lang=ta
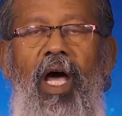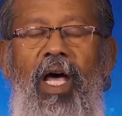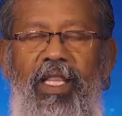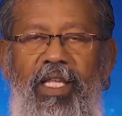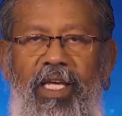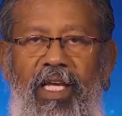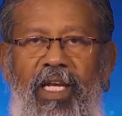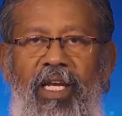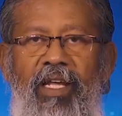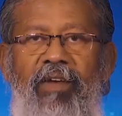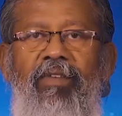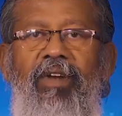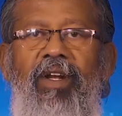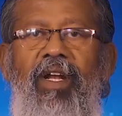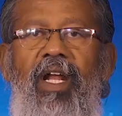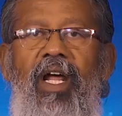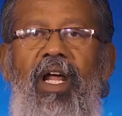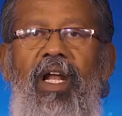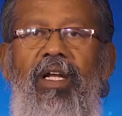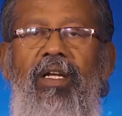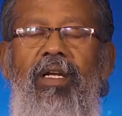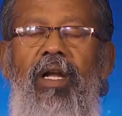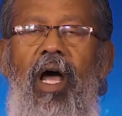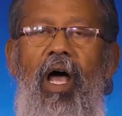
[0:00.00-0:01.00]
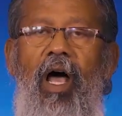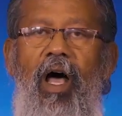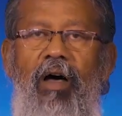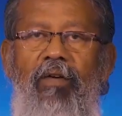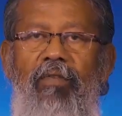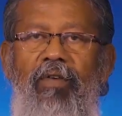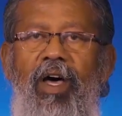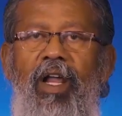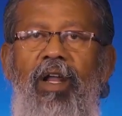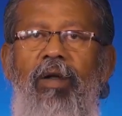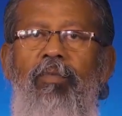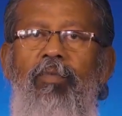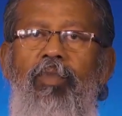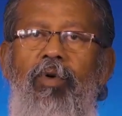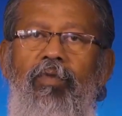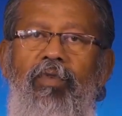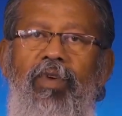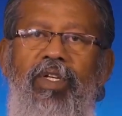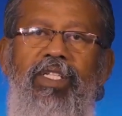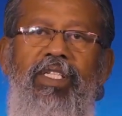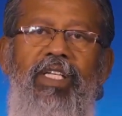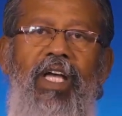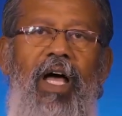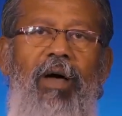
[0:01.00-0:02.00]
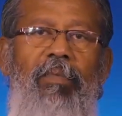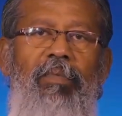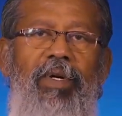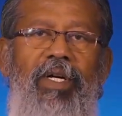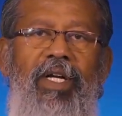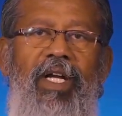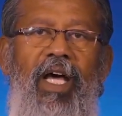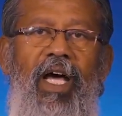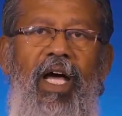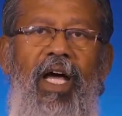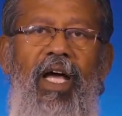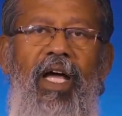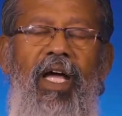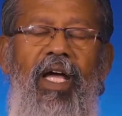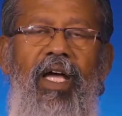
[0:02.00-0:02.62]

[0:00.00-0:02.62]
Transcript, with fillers: அது என்னவென்றால் ஆவாரம் பூவை சாப்பிட்டா